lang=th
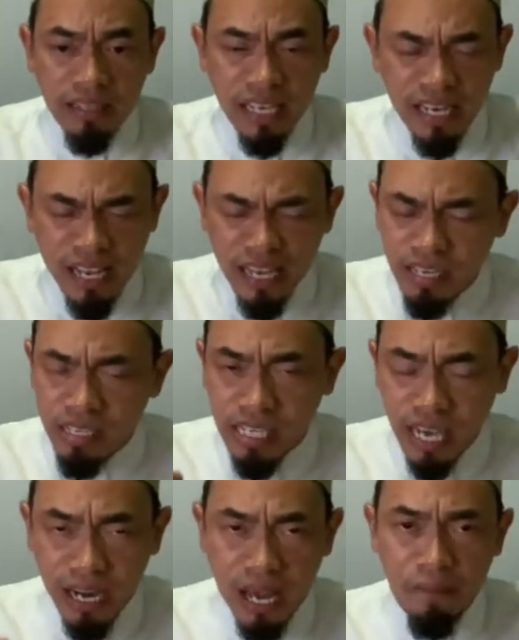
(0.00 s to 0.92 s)
ที่ได้ยิน
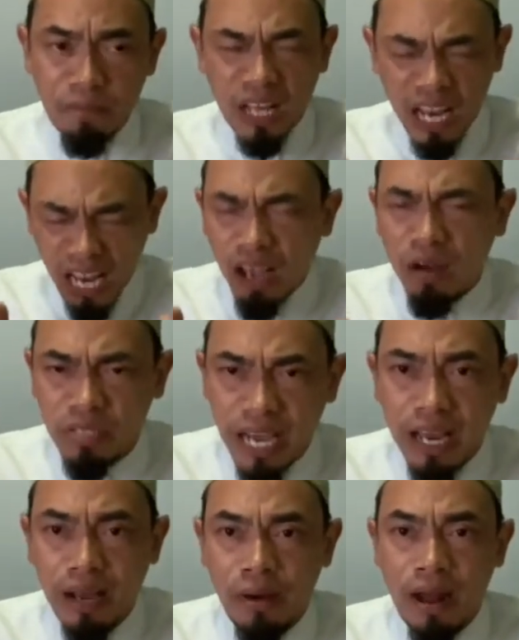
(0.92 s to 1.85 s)
เสียงนั้นและเข้าใจ
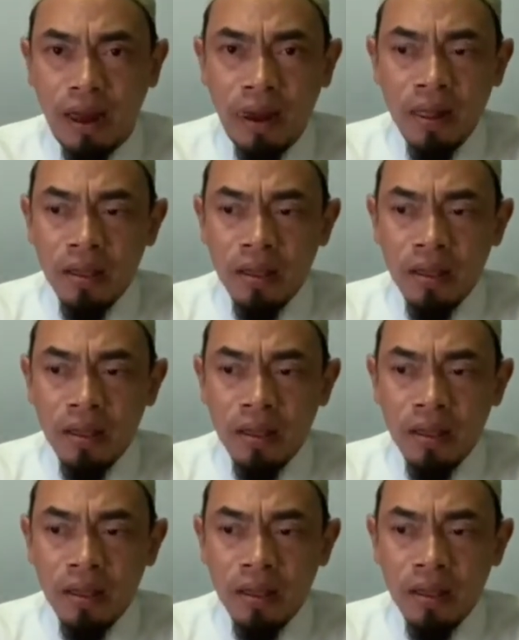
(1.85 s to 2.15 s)
แล้วว่า